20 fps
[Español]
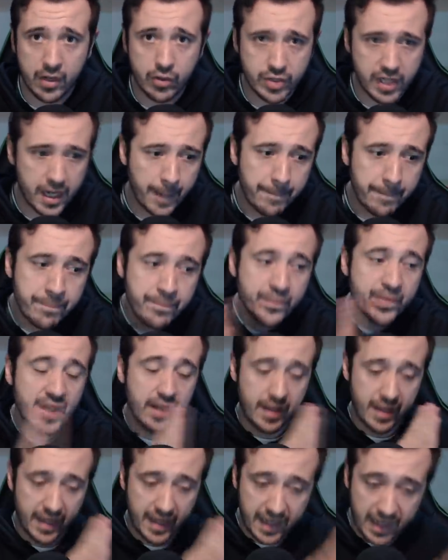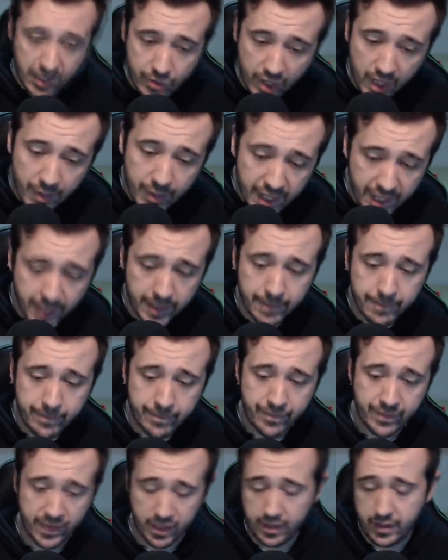O sea, el año que viene,
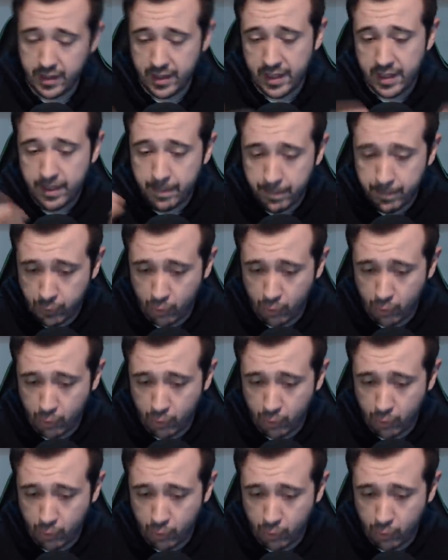eh,